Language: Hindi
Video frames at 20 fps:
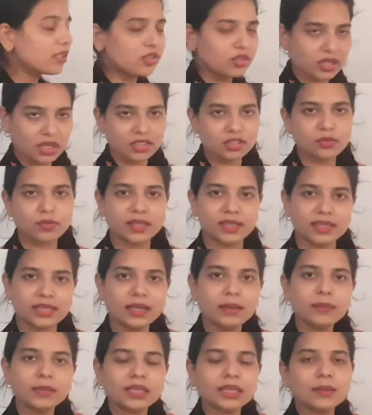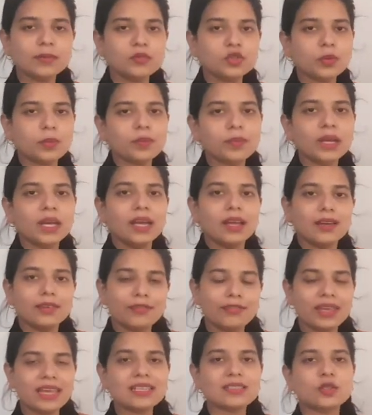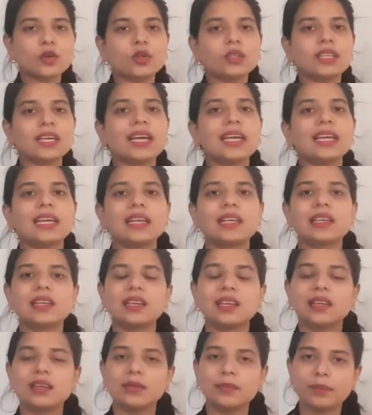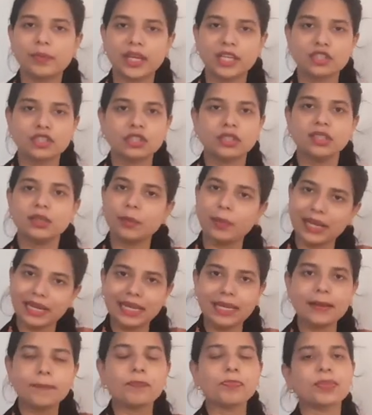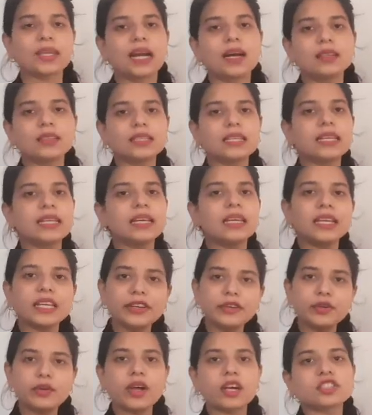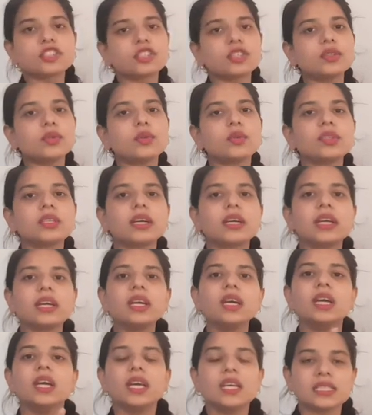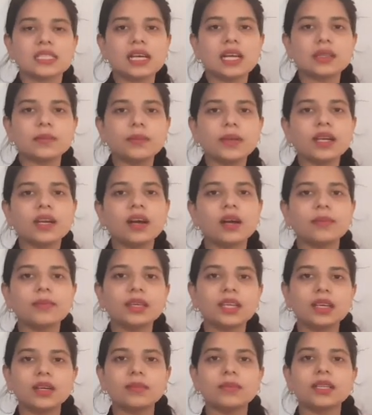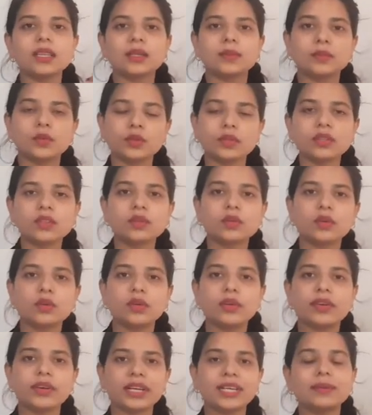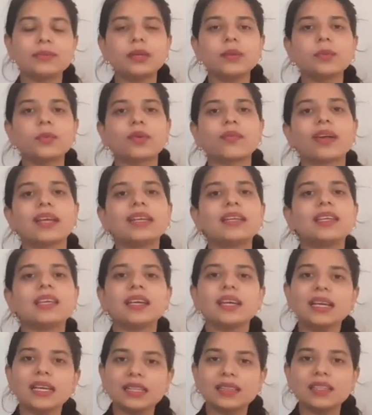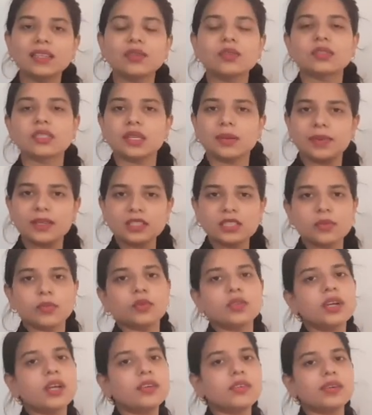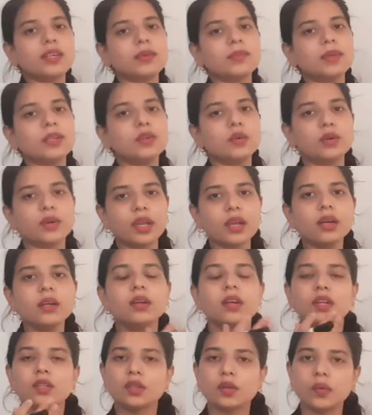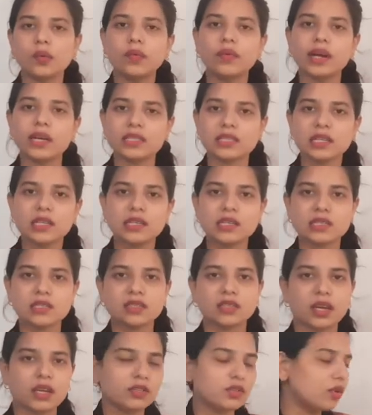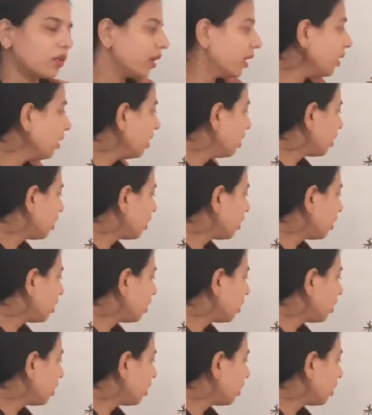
डिस्चार्ज मिलता है मतलब जो फ़ेज़ होता है एक कि पेशेंट पहले आते हैं इंट्रोडक्शन होता है साथ में काम किया मतलब उनको ट्रीटमेंट प्रोवाइड किया एंड देन उसके बाद जब उनका ट्रीटमेंट हो गया तो वो वहाँ से डिस्चार्ज हो गए